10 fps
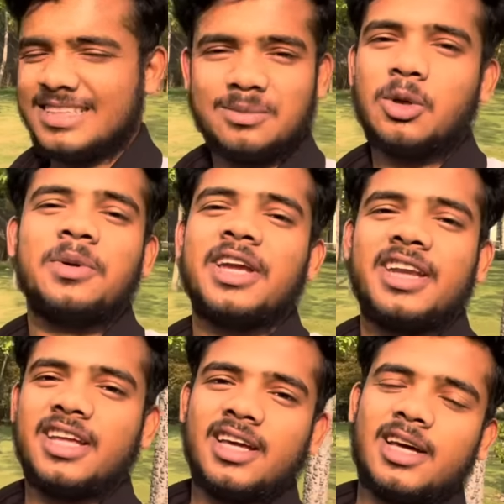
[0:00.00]
मुमकिन
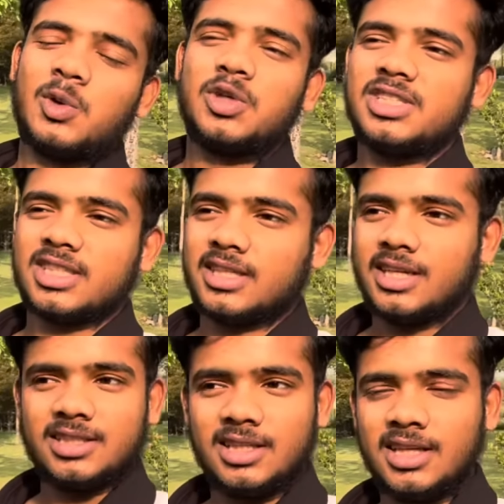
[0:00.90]
नहीं है हो नहीं सकता
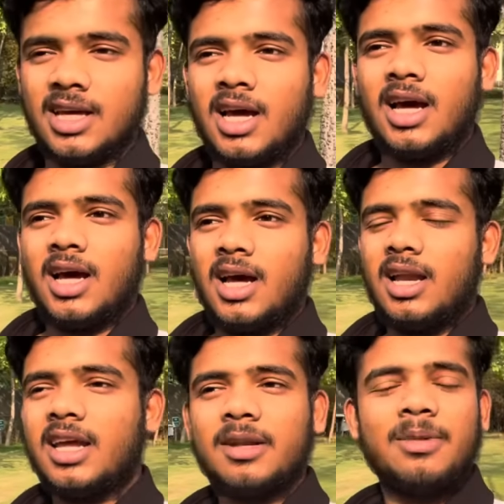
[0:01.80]
ये जल्दी
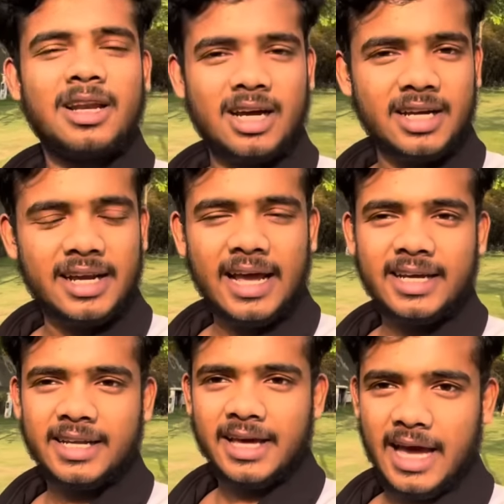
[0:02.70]
लेकिन मिलकर ट्राई
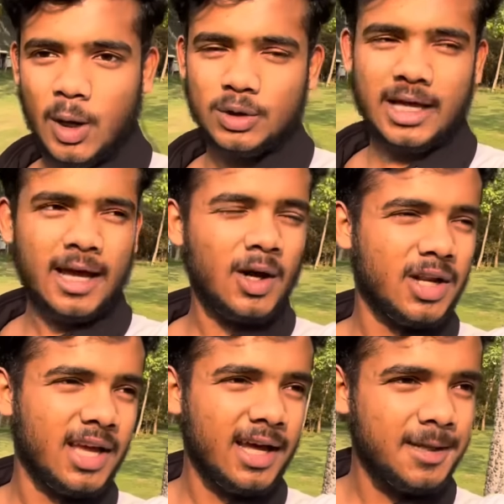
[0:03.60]
करेंगे क्या होता है
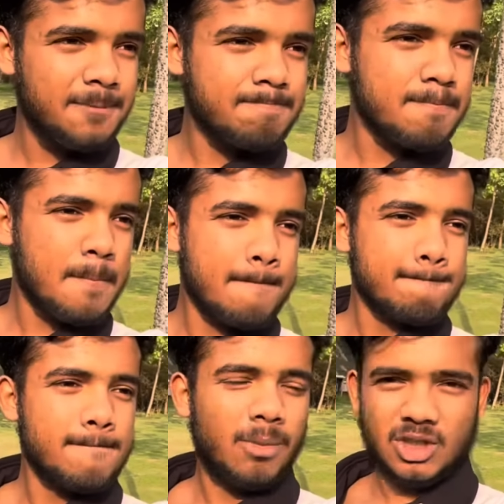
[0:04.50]
और क्या
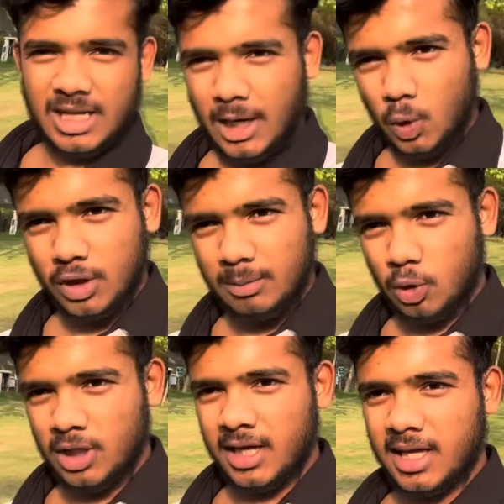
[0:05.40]
नहीं बहुत सारे लोग ये
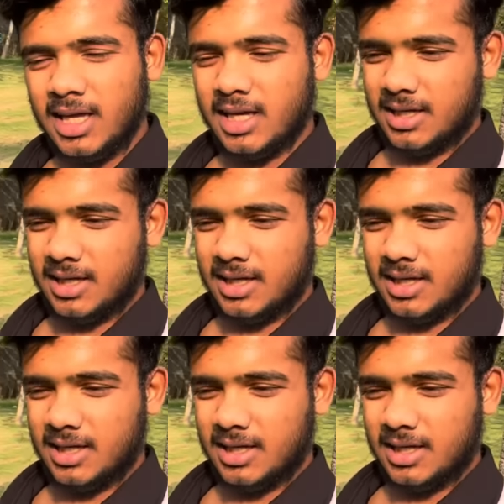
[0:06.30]
बोलेंगे कि आ,